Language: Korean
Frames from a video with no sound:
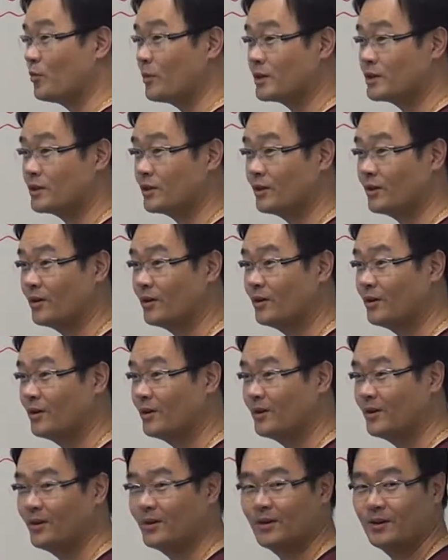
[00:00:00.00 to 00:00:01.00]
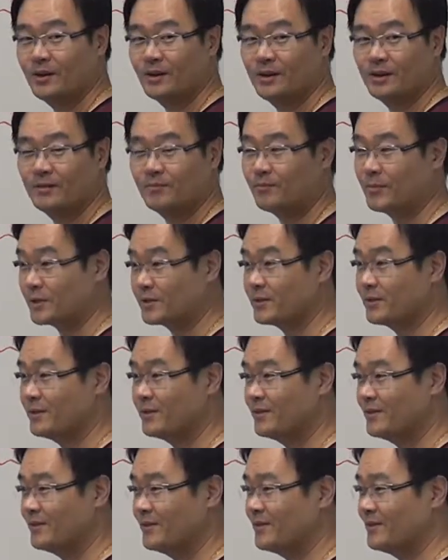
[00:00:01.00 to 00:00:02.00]
못 봤죠? 봤어요?
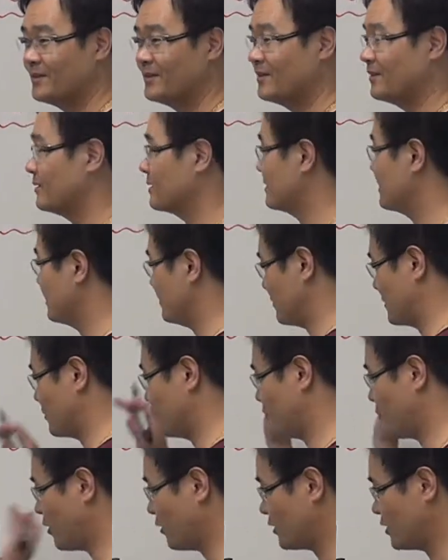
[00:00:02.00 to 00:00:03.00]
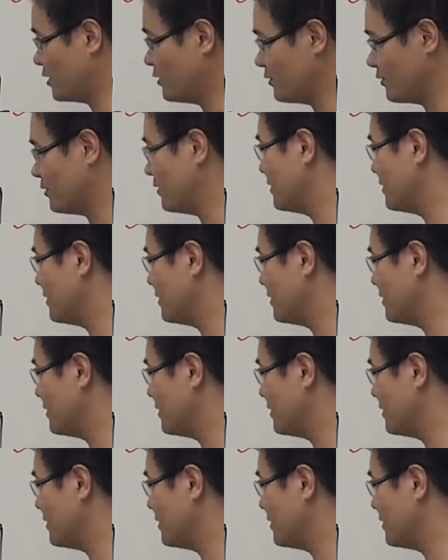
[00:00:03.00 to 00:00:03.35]
어, 퍽 치는